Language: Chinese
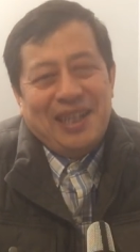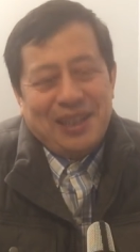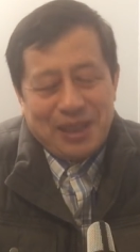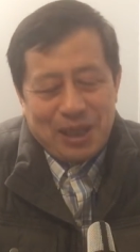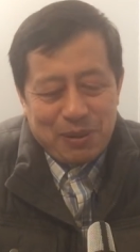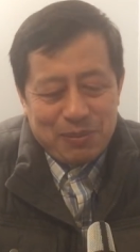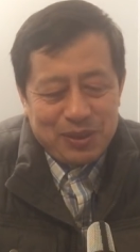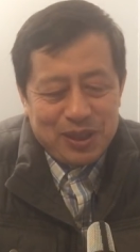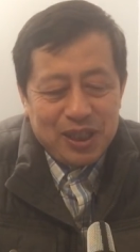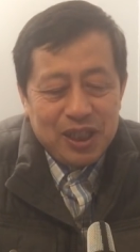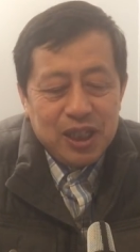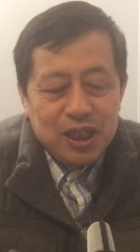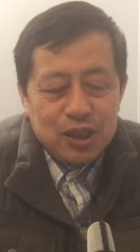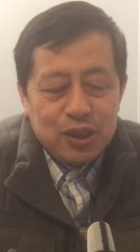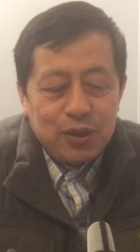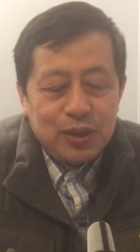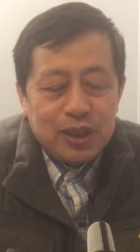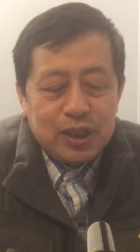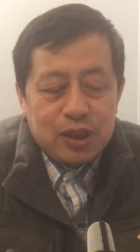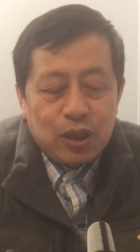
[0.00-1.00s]
道不合，
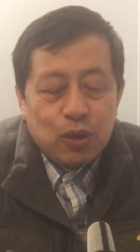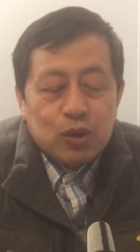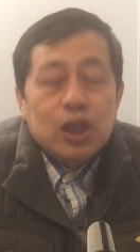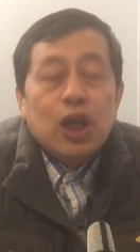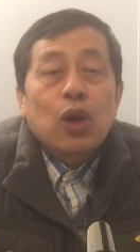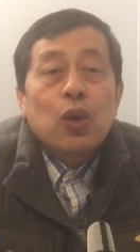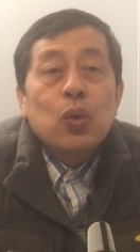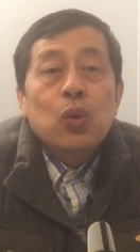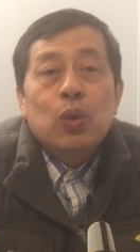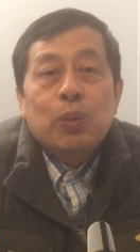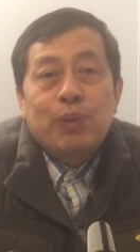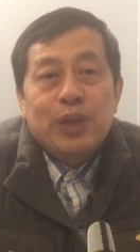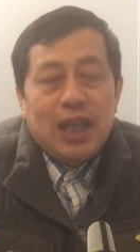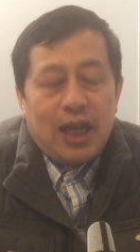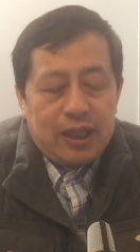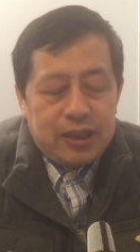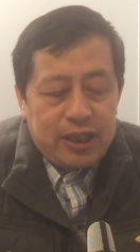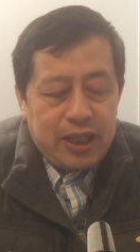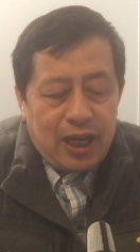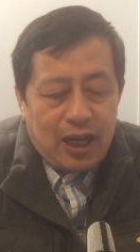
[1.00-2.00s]
所以走的路不一
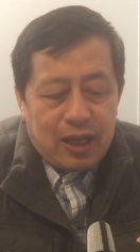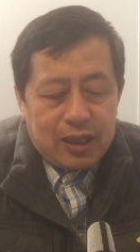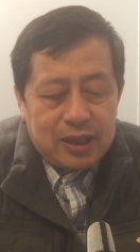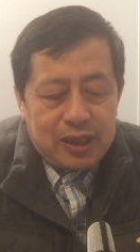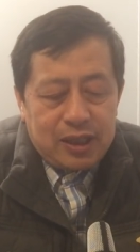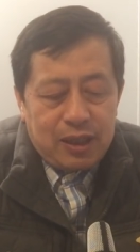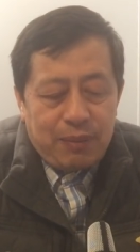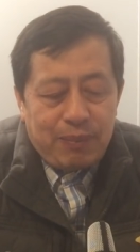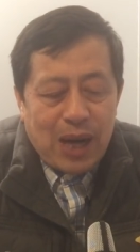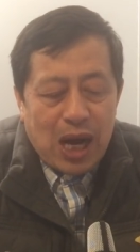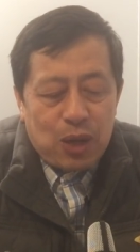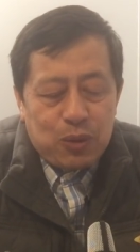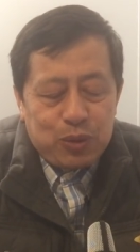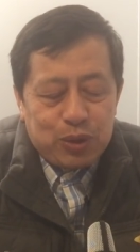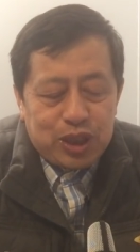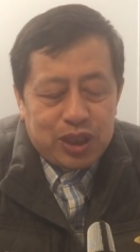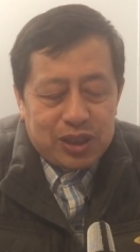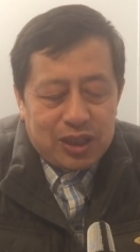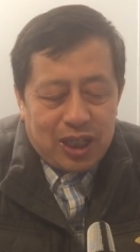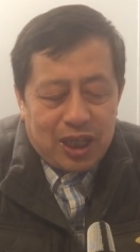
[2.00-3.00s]
样。第二，责骂
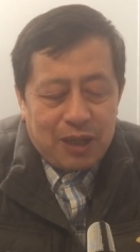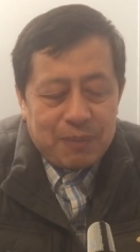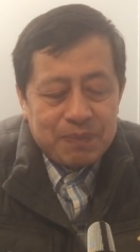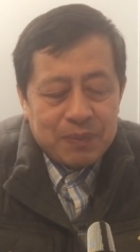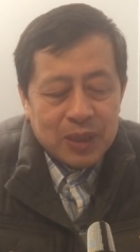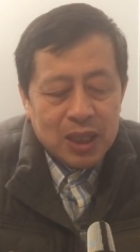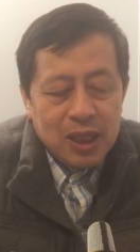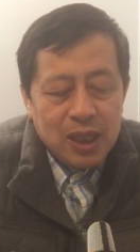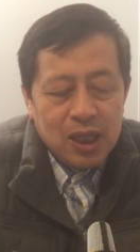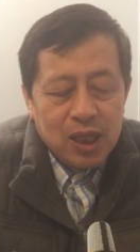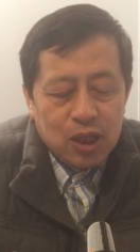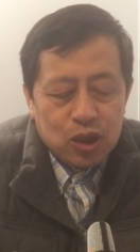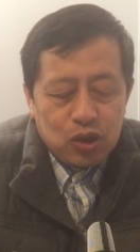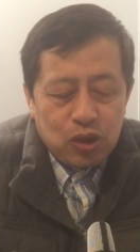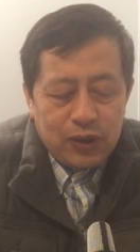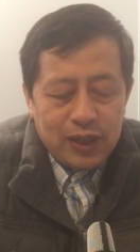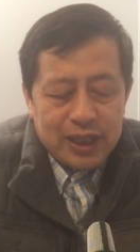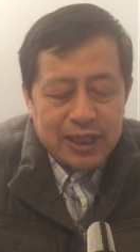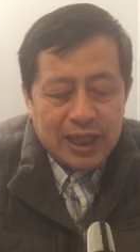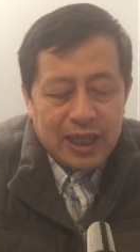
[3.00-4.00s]
胡适啊，
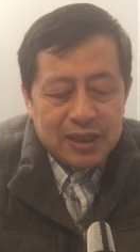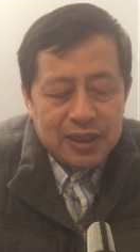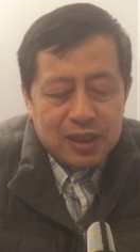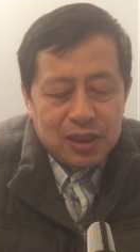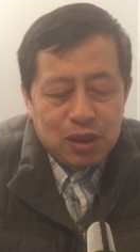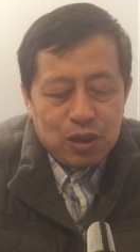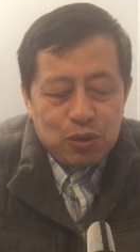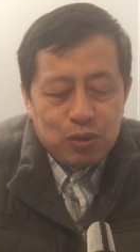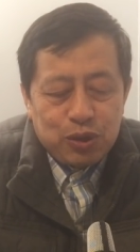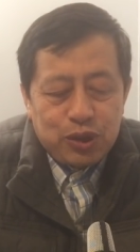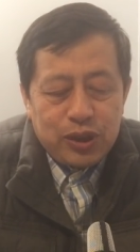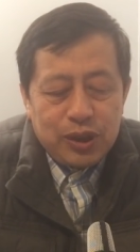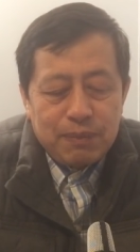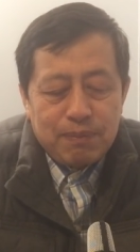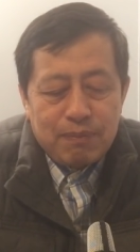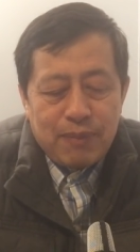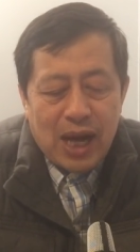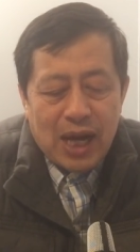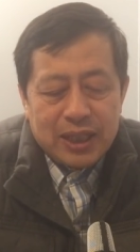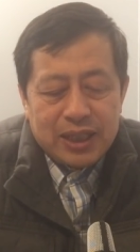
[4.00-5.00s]
作为战士的鲁迅
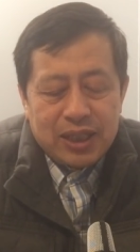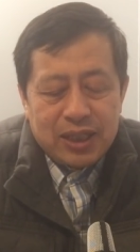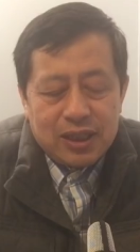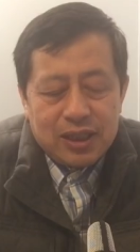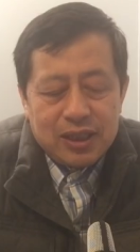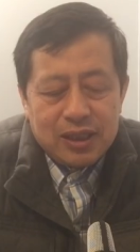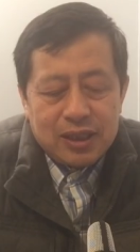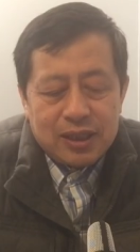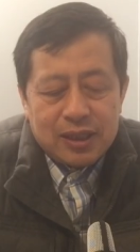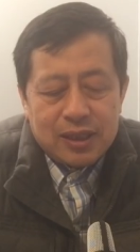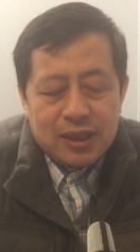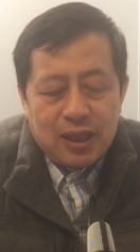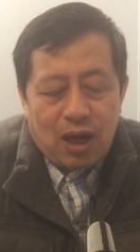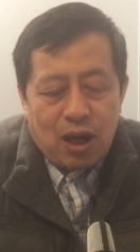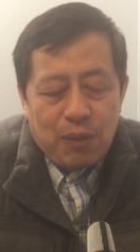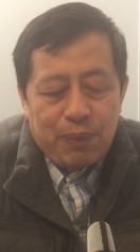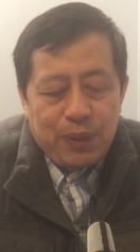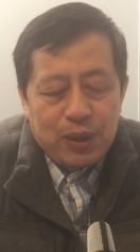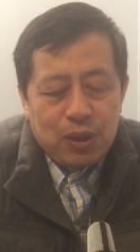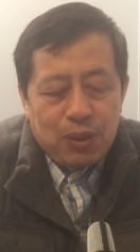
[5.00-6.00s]
骂起人丝
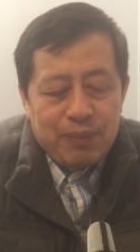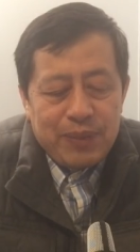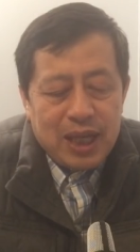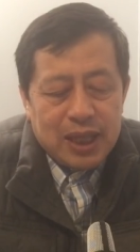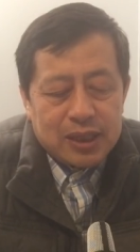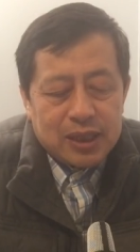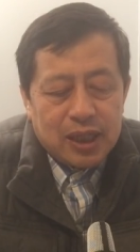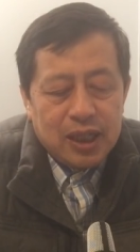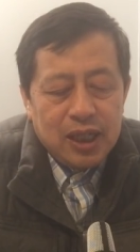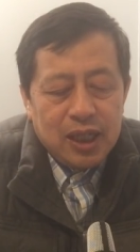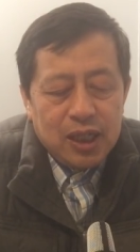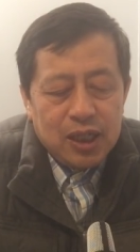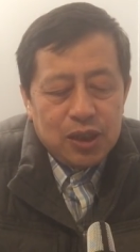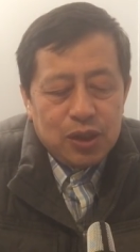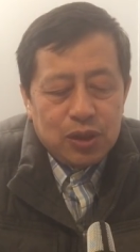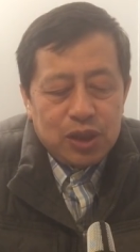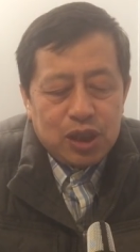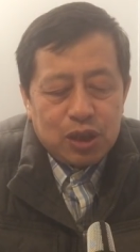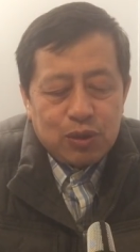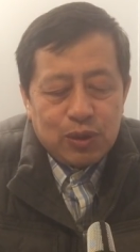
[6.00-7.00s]
毫不留面子，
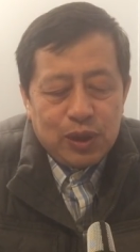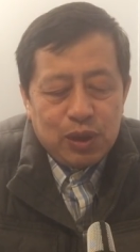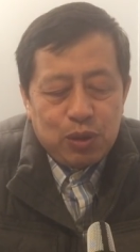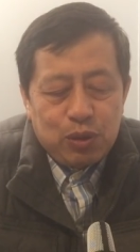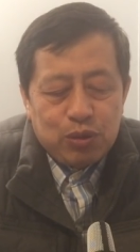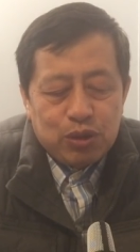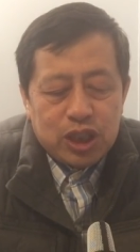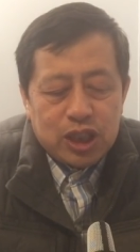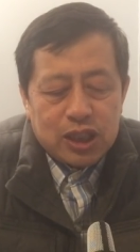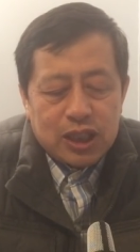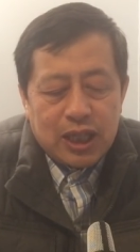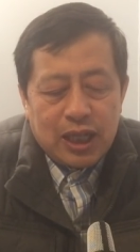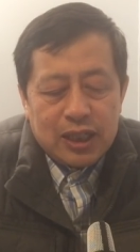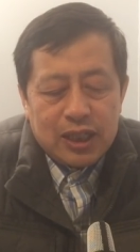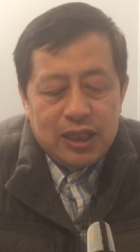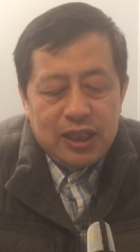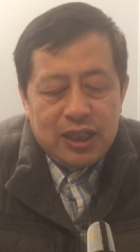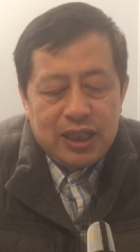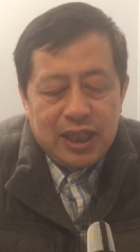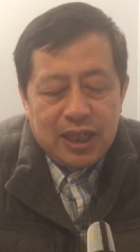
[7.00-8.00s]
尤其对于胡适，他
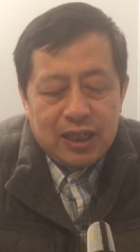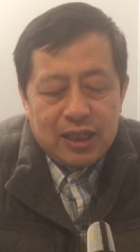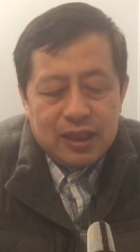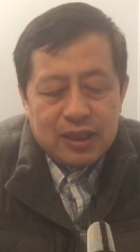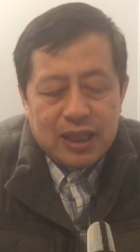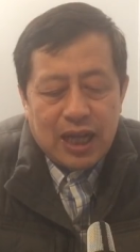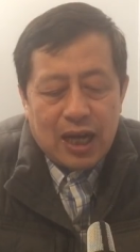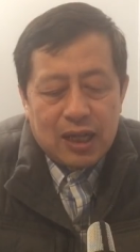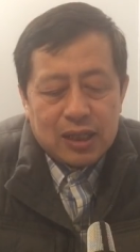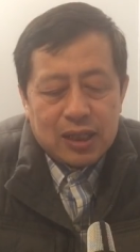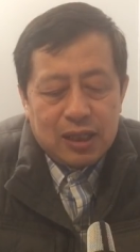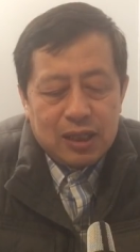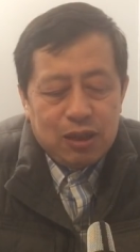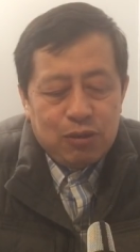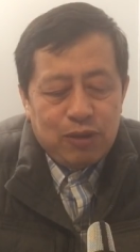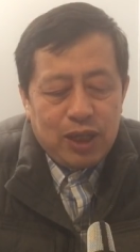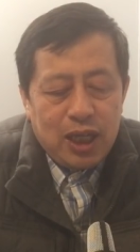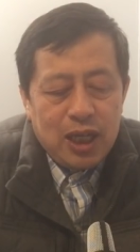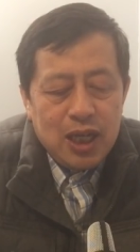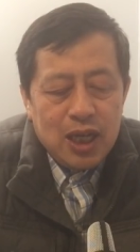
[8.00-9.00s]
的意见更大。他
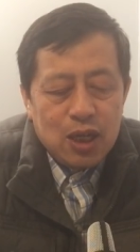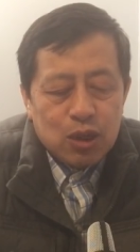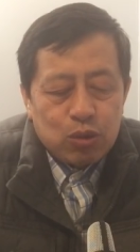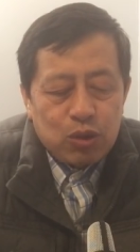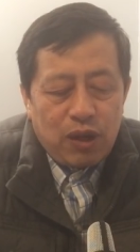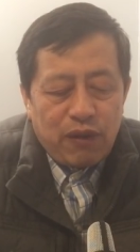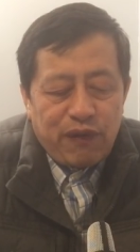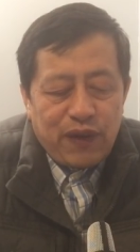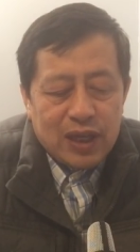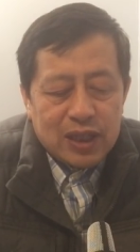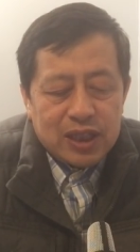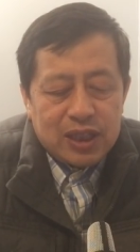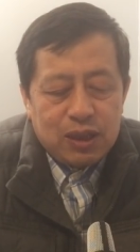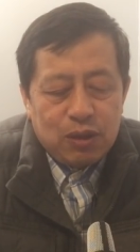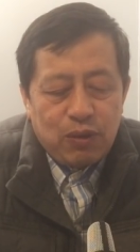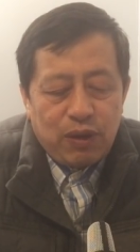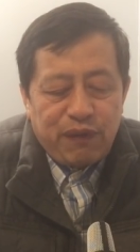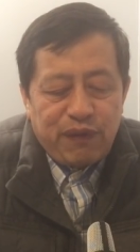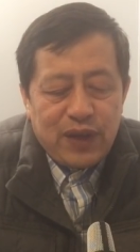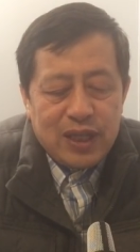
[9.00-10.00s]
认为对方的
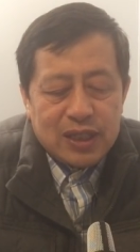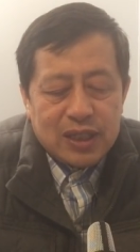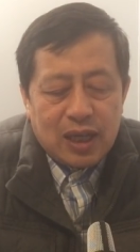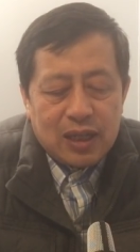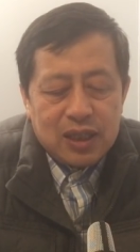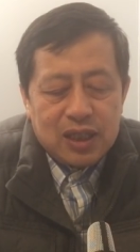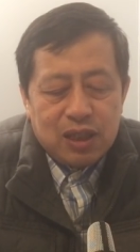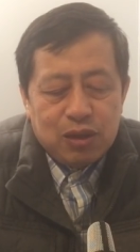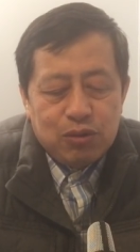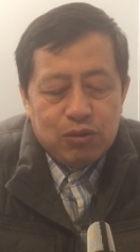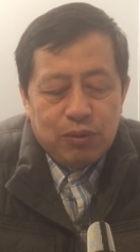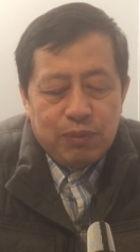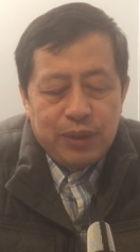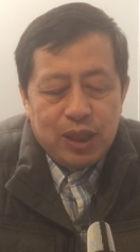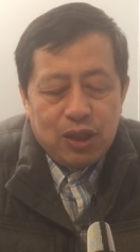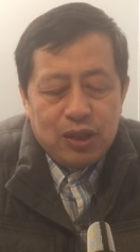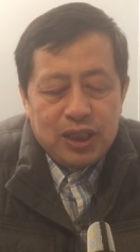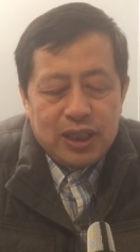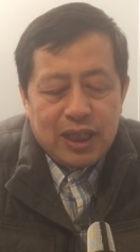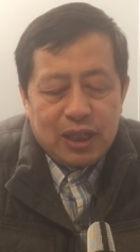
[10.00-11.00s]
行为非常可恶，没
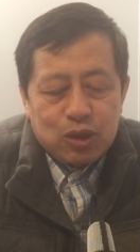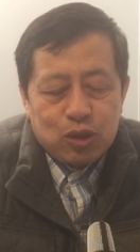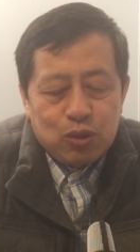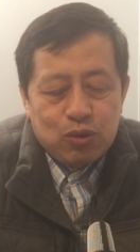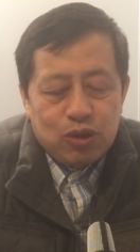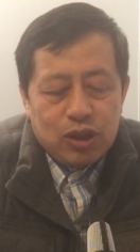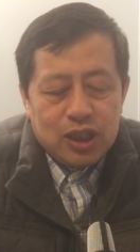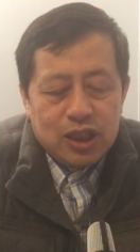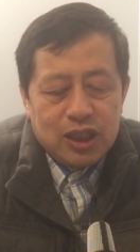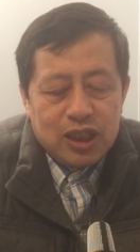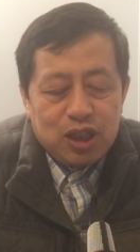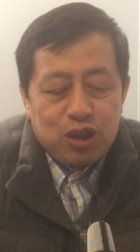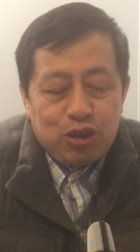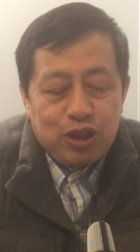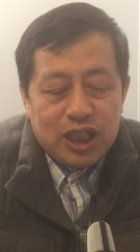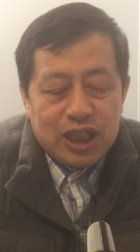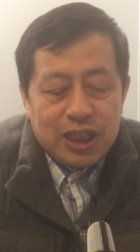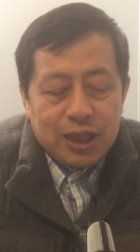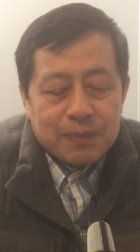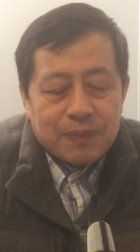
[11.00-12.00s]
有一点中国人的
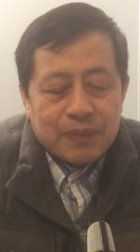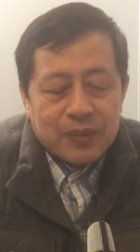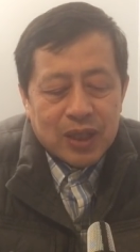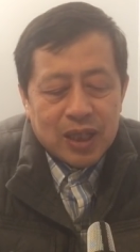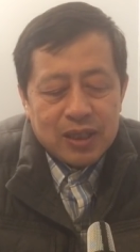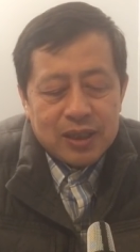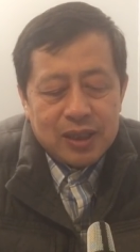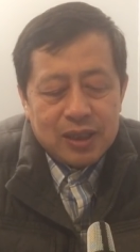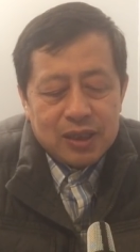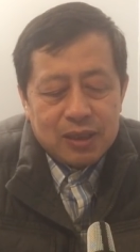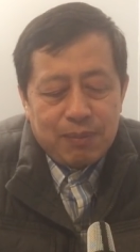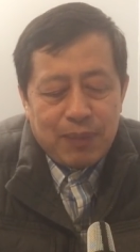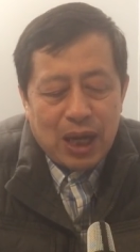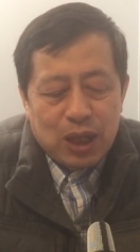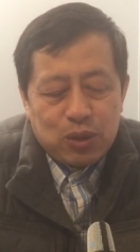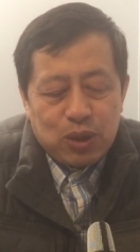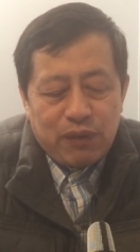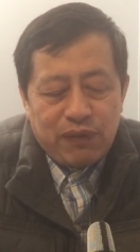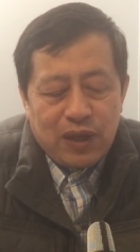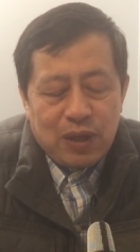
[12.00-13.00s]
血性，甚至
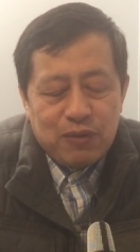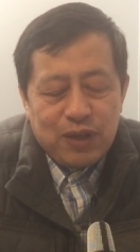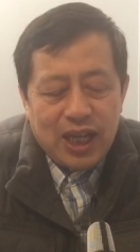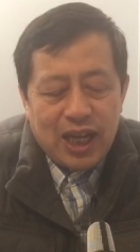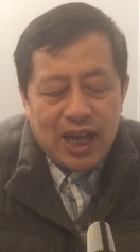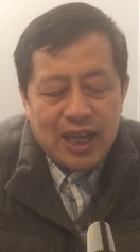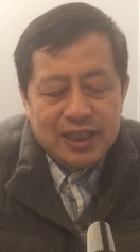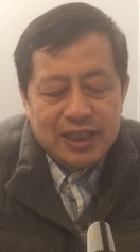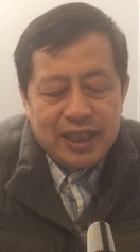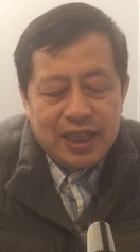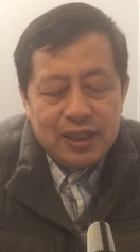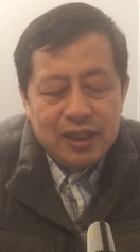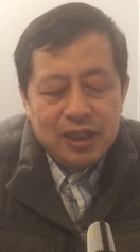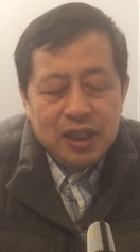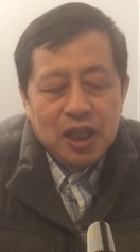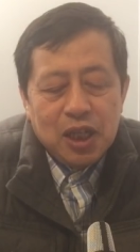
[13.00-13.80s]
骂对方为汉奸。